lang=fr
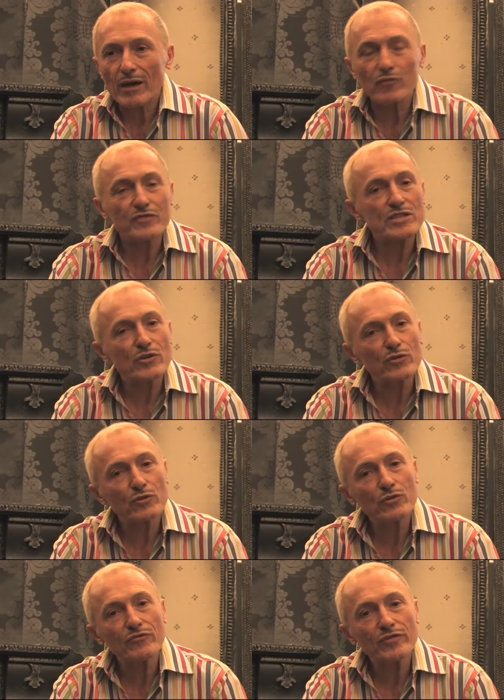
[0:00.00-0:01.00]
en
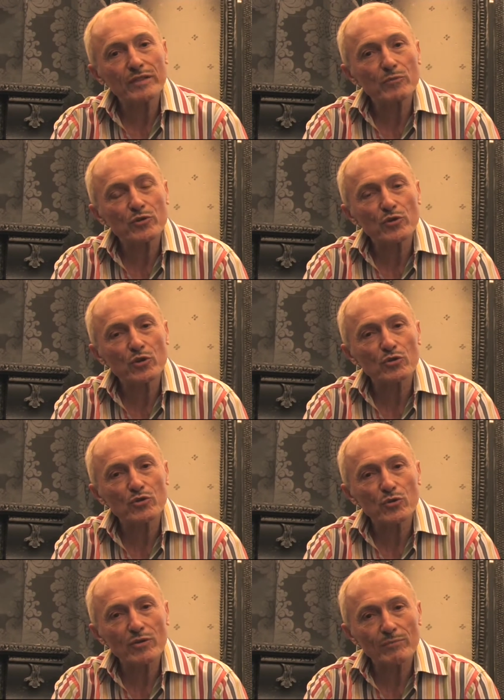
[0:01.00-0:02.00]
visionnant le film de
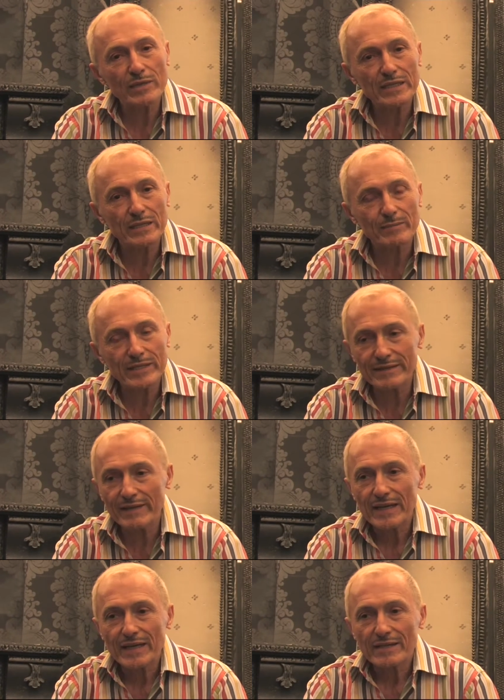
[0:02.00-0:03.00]
Cocteau, La Belle et la
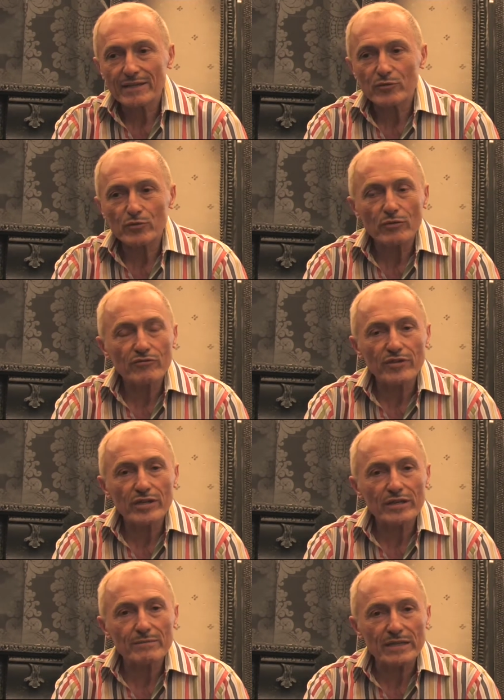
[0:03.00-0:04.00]
Bête, qui est une
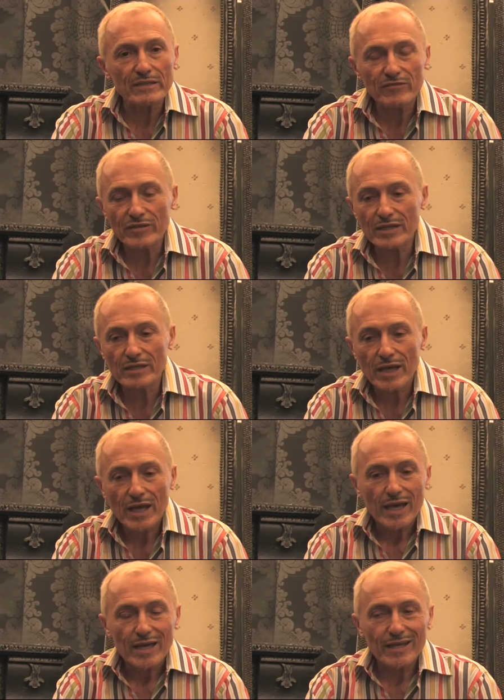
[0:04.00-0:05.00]
féerie magnifique.
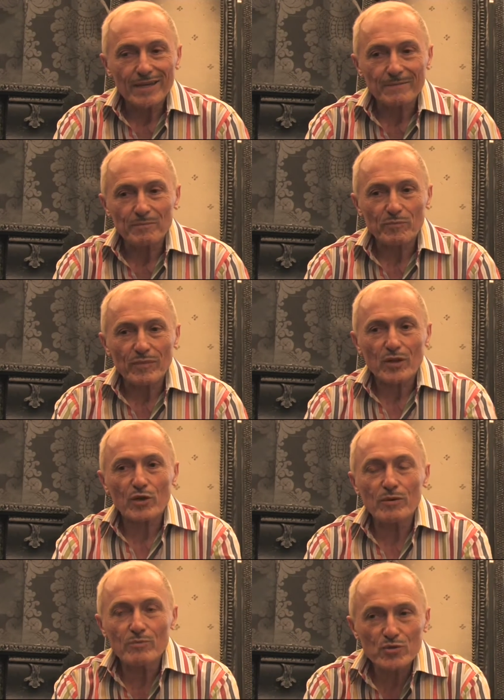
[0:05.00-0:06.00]
Et
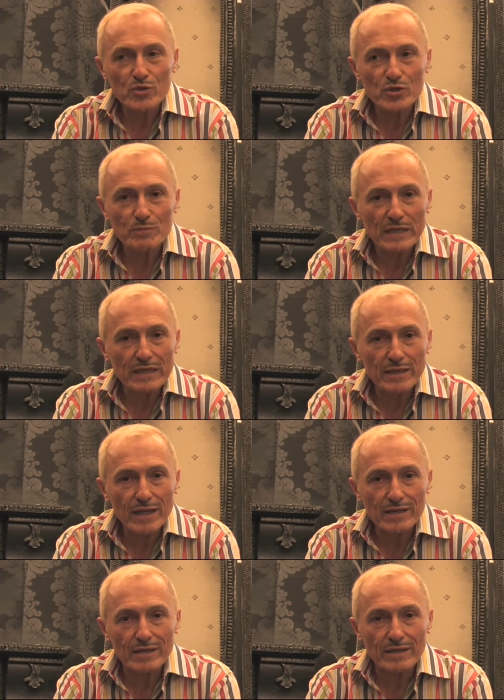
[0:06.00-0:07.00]
comme ce
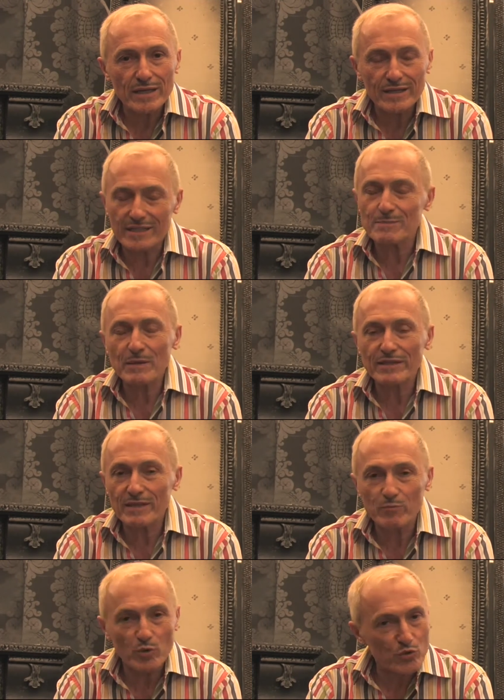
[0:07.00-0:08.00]
spectacle est un
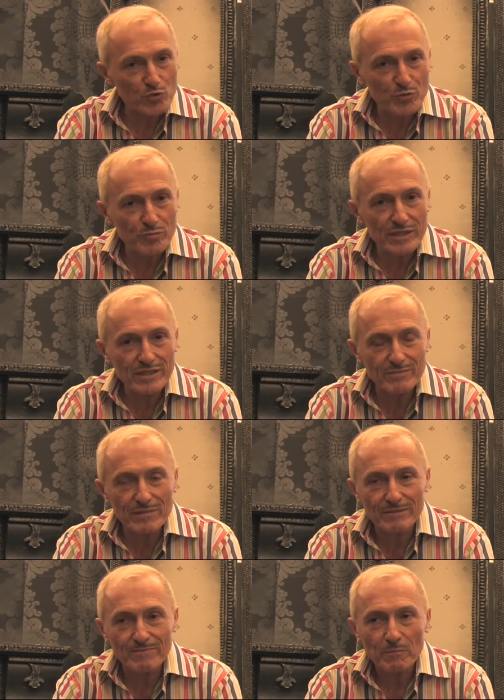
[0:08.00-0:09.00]
spectacle pour tout public,
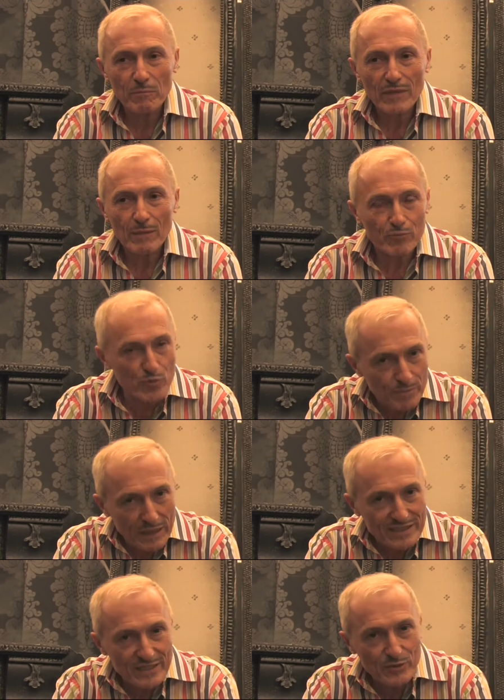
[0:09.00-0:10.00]
mais plus
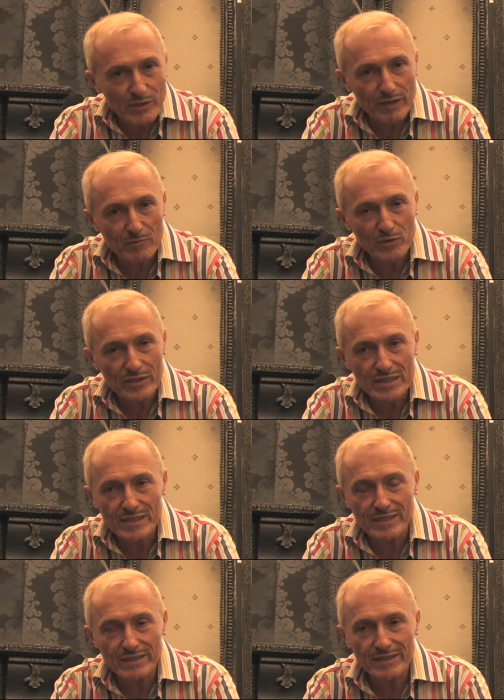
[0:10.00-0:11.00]
particulièrement
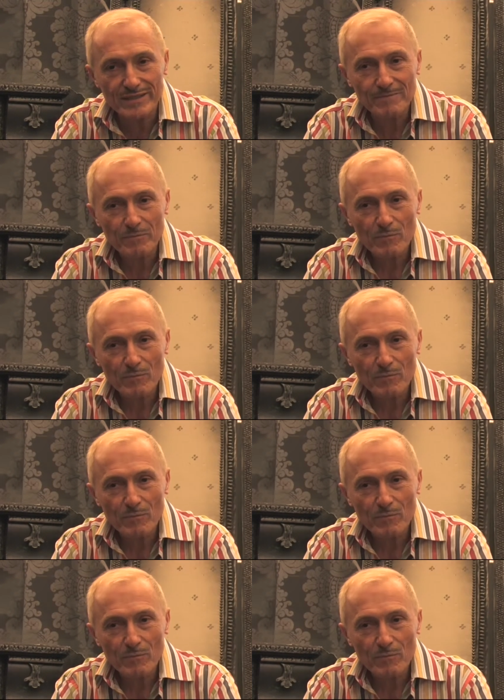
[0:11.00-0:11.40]
destiné